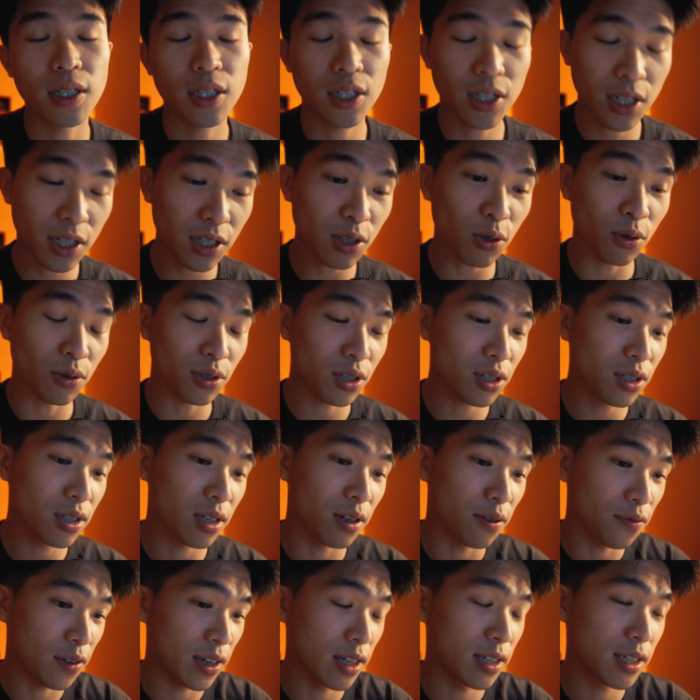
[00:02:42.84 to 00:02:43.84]
这种事
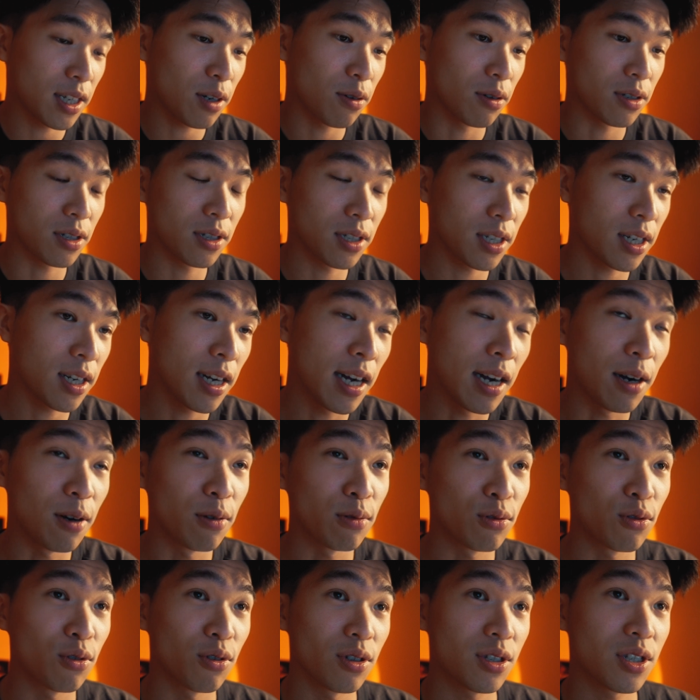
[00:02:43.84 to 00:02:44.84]
情发生在我身上
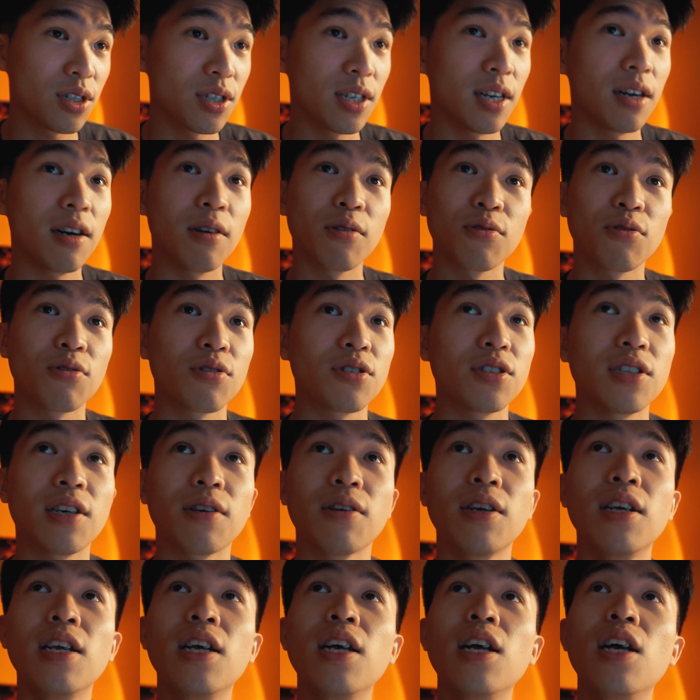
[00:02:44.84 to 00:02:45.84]
好多次啊，好多次
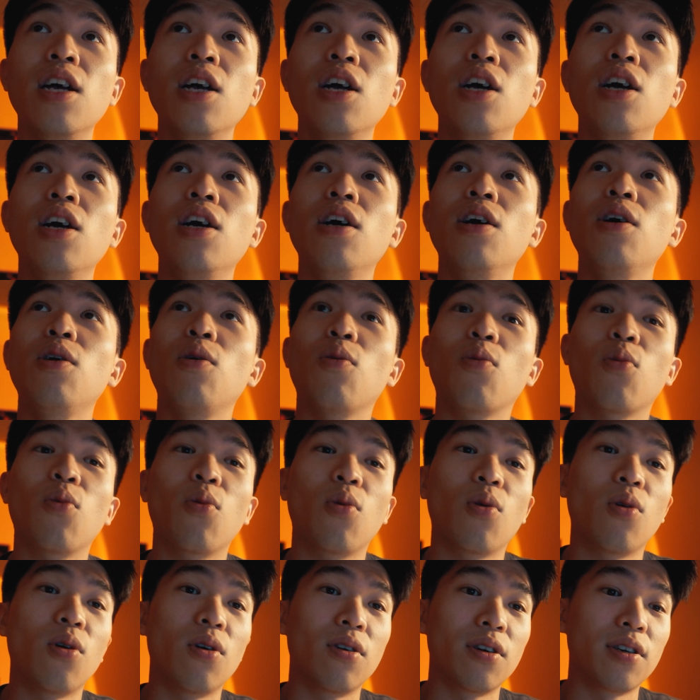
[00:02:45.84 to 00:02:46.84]
啊，
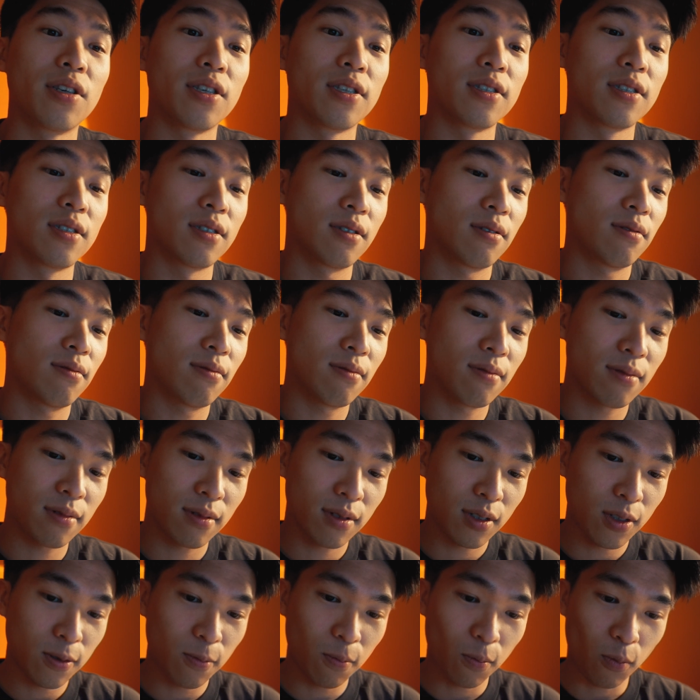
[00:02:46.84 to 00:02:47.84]
我
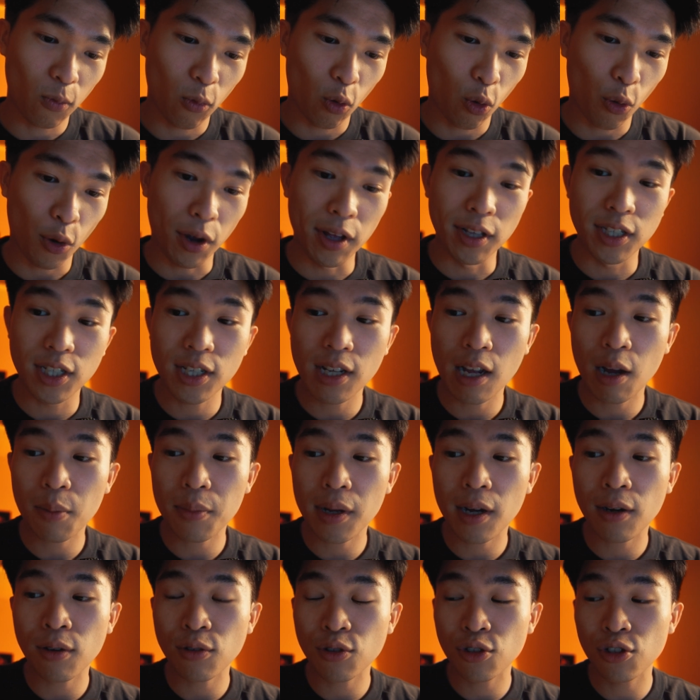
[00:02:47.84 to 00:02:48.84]
我也尽量
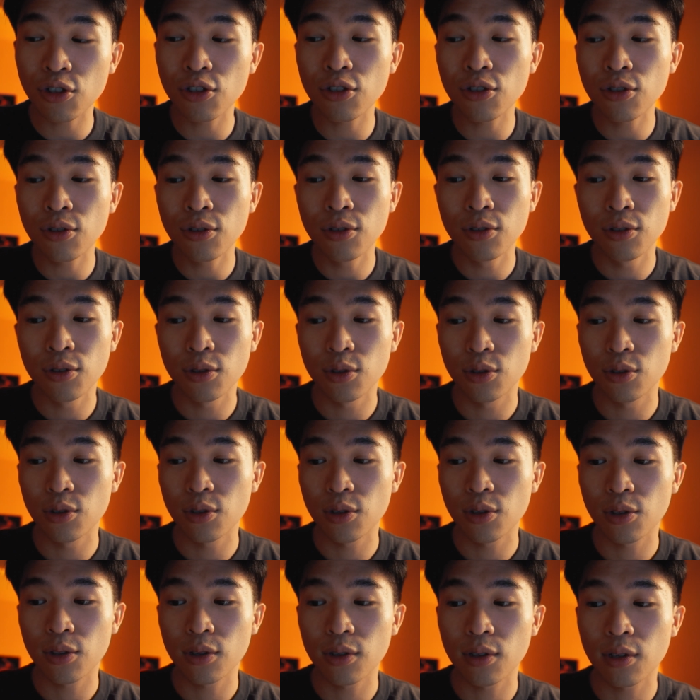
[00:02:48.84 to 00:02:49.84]
不要去
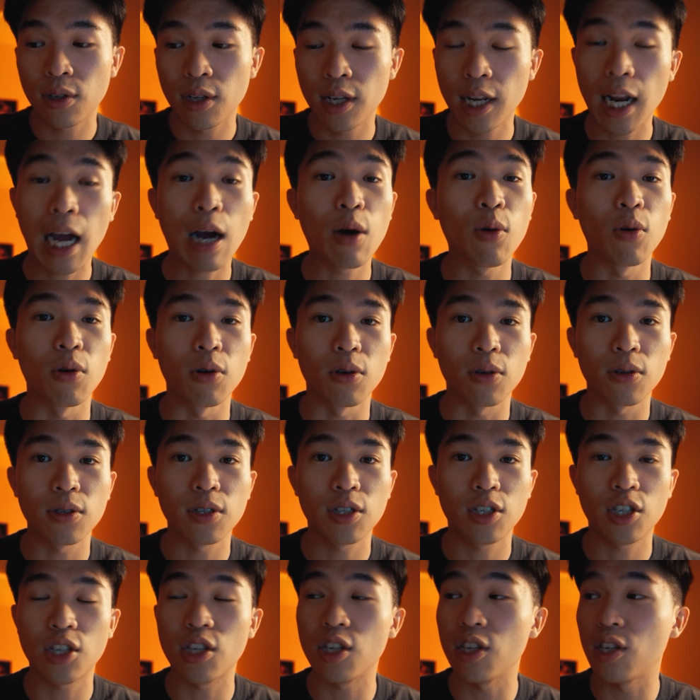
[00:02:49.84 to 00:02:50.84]
让我
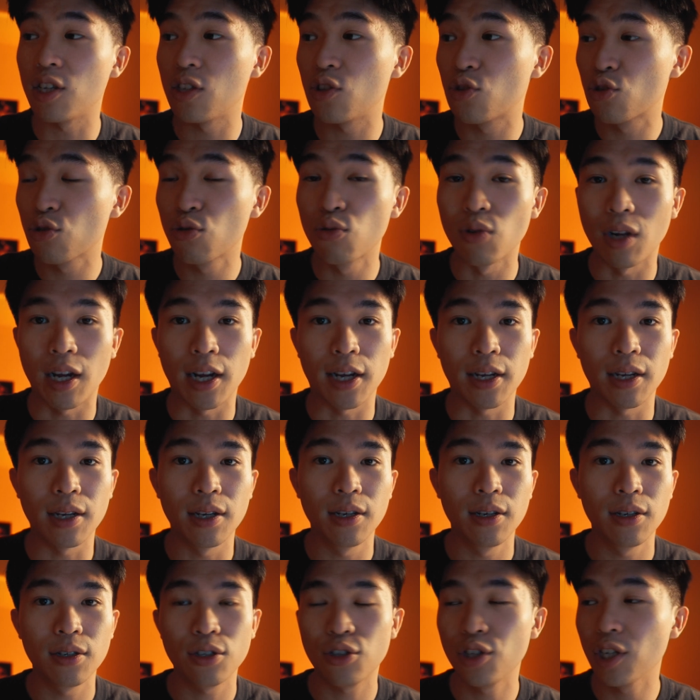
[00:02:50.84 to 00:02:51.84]
提出来。
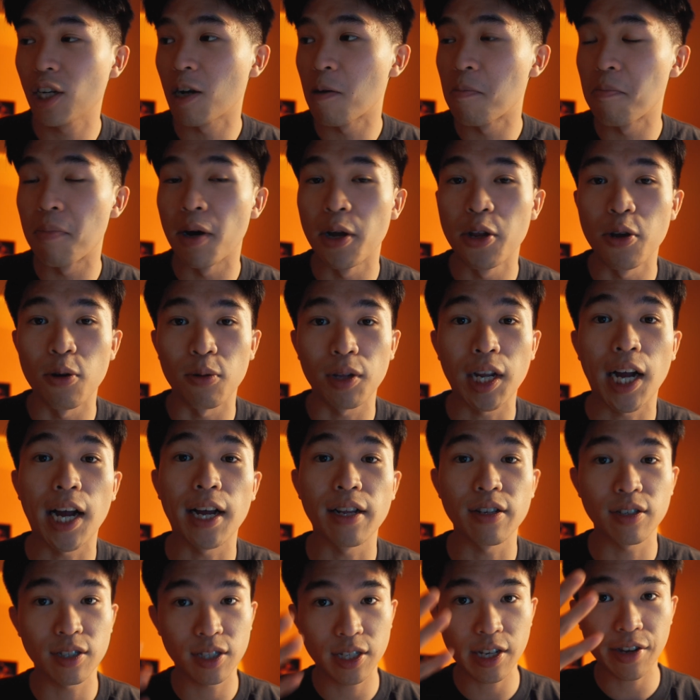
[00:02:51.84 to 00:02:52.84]
去跟朋友
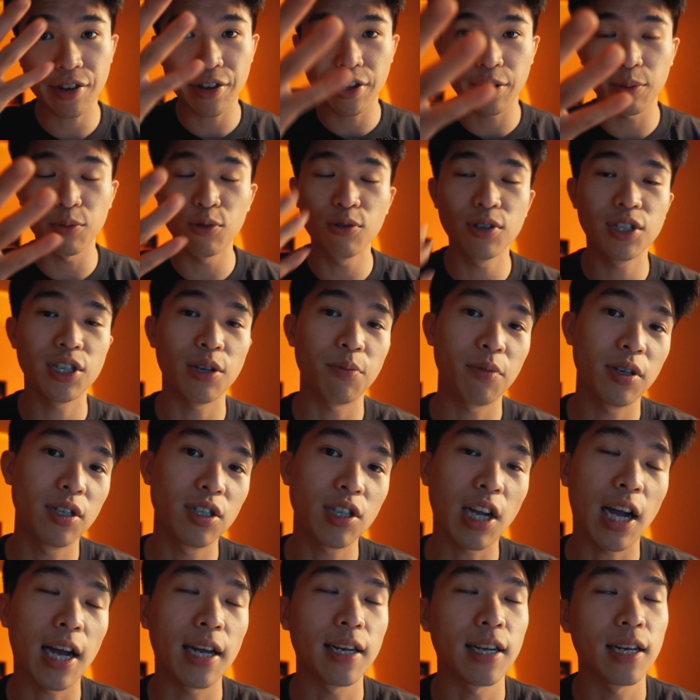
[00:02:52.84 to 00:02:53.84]
谈，在荧幕前面
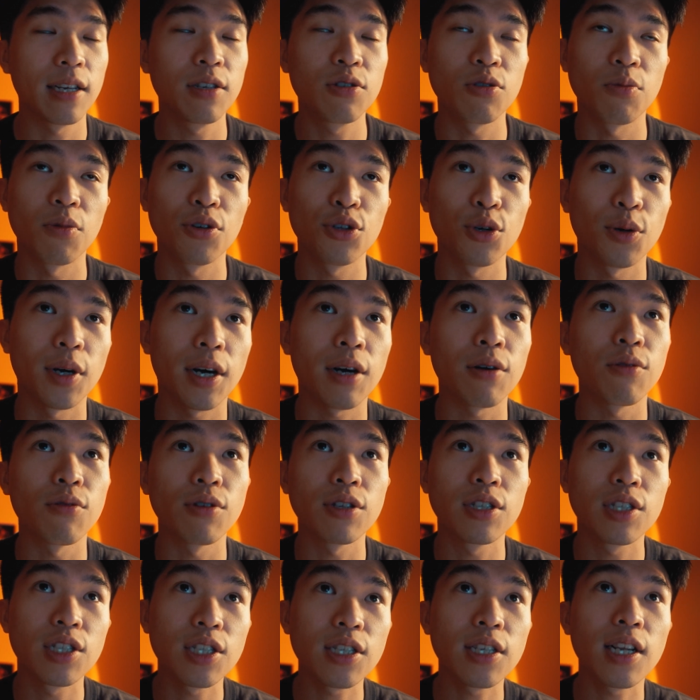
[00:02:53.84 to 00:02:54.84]
谈还是什么都好，
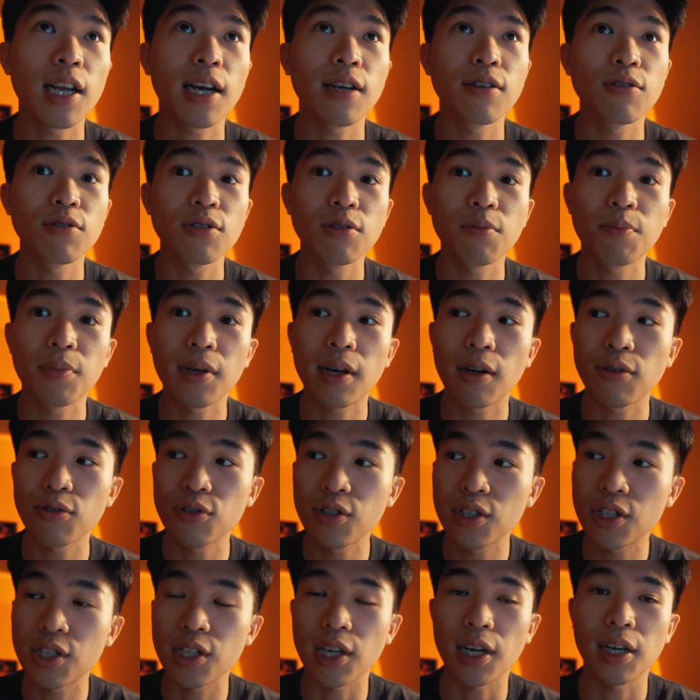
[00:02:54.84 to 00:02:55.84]
我尽量就是不要
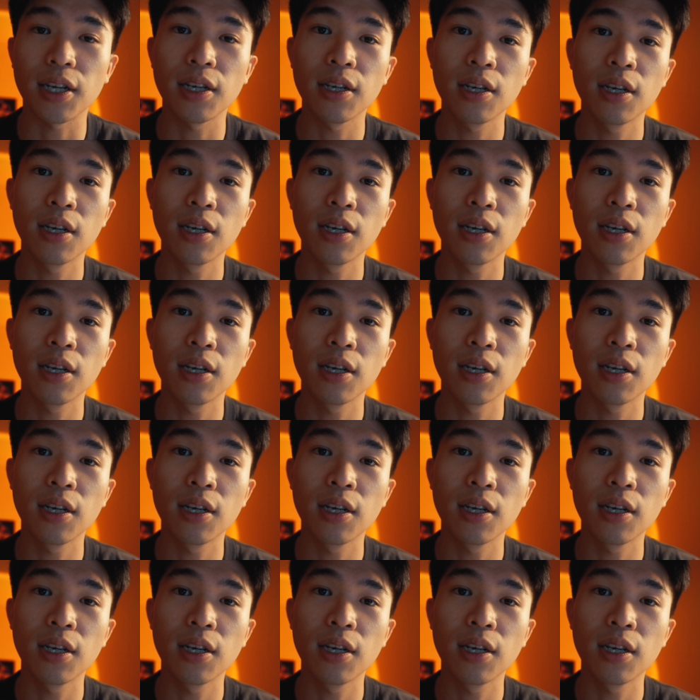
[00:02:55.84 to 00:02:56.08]
去想，